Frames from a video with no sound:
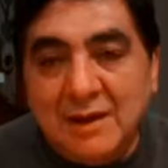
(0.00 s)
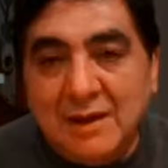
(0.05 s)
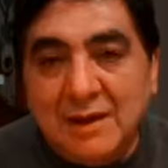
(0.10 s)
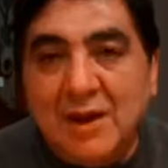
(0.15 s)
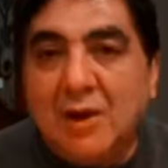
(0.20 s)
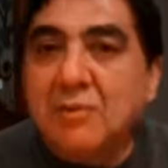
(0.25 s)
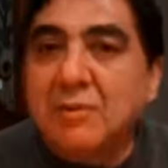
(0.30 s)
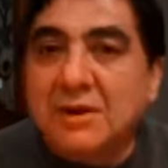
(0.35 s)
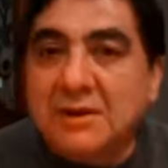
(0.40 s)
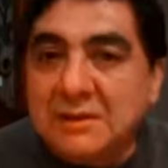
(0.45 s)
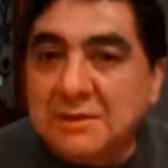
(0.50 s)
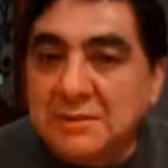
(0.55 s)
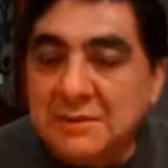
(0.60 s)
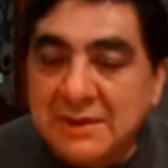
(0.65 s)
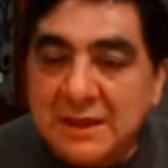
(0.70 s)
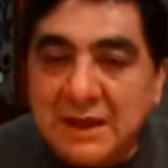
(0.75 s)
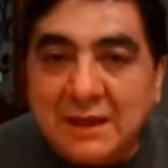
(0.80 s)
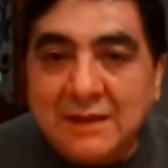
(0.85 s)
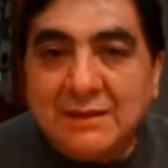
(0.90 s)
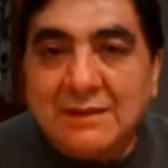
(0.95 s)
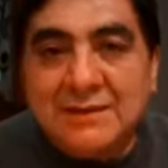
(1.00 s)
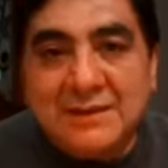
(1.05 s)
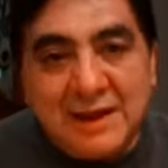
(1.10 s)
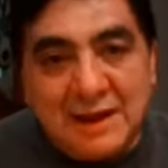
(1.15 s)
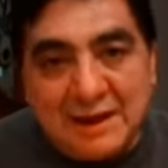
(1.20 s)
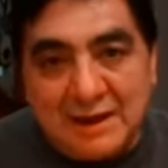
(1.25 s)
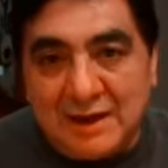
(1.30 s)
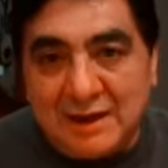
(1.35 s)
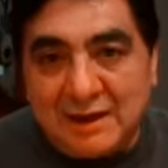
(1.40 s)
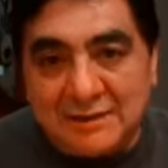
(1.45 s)
La objetividad te
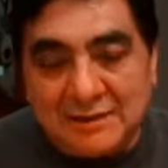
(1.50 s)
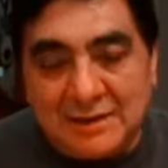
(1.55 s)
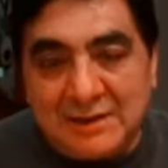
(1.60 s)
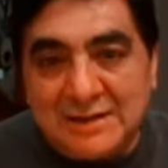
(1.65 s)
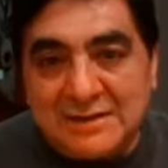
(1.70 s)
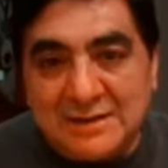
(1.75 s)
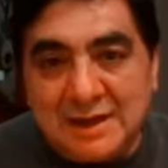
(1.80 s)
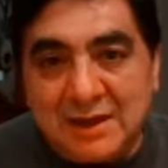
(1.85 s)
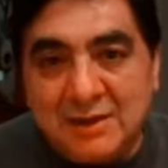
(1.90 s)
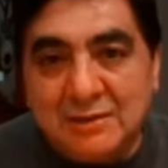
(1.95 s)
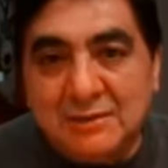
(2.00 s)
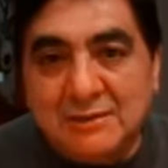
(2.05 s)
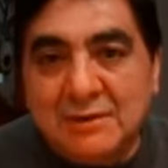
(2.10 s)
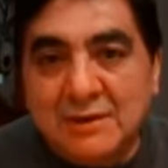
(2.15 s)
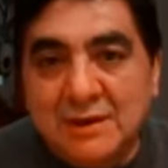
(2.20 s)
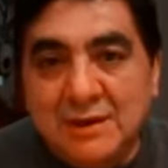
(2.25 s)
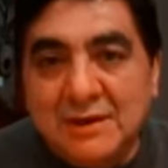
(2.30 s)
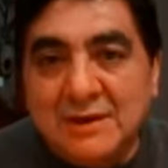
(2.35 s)
ha caracterizado